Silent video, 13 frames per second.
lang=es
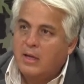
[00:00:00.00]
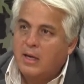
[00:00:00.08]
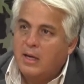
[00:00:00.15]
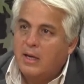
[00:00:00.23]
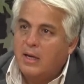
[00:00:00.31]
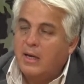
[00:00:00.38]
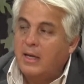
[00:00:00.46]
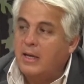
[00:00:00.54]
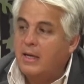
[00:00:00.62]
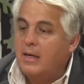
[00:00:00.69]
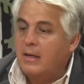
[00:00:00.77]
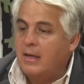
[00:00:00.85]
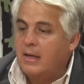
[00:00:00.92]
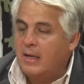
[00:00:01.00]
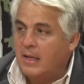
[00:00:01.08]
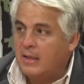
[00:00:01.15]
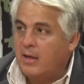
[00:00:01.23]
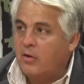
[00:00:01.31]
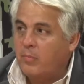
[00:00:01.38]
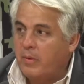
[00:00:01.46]
Eh, el
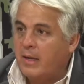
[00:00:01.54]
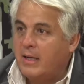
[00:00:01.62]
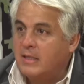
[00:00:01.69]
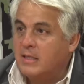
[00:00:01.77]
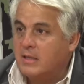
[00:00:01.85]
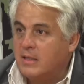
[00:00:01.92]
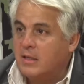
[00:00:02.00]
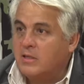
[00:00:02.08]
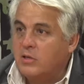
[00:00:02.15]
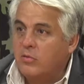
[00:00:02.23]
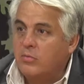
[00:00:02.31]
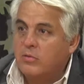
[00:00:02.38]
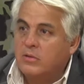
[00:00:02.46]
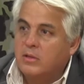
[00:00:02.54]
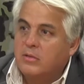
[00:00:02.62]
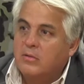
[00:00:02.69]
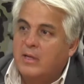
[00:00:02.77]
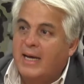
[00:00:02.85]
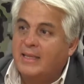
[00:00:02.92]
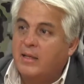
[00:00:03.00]
Estado paga el 65%,
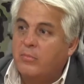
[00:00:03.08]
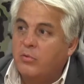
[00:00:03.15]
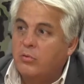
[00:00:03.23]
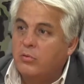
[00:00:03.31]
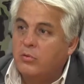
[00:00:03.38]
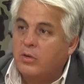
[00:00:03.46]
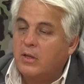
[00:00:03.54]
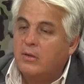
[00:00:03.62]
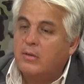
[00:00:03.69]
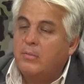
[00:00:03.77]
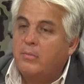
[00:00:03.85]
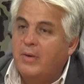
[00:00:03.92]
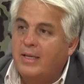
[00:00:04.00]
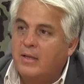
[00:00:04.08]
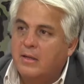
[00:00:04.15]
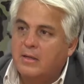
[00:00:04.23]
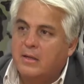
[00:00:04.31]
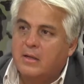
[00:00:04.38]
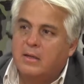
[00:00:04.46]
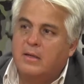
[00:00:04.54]
hasta productores de 20 hectáreas.